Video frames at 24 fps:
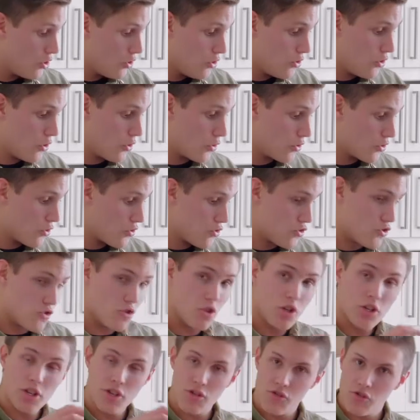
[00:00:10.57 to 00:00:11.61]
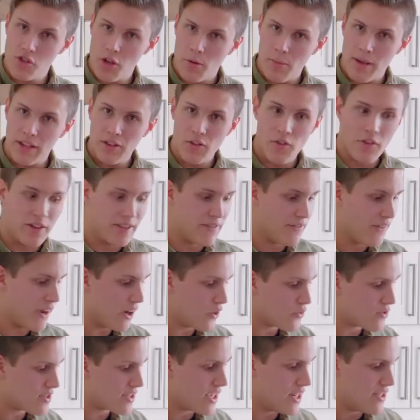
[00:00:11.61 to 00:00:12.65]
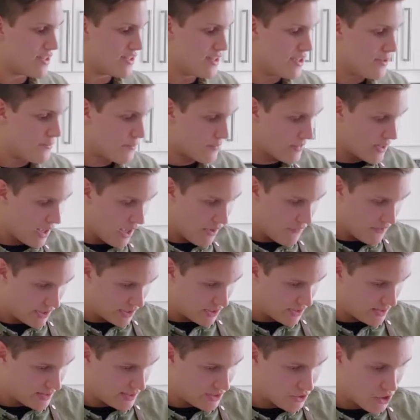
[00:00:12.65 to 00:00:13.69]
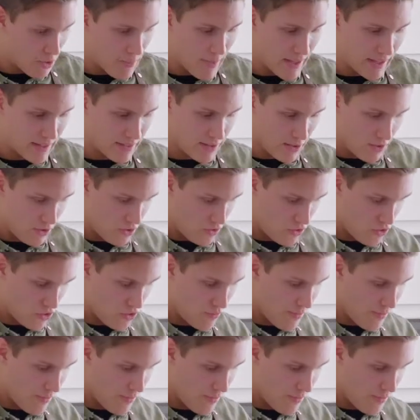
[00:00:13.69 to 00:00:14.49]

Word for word: Donc, sur le dessus de l'omelette, on va faire une salsa avec des tomates, du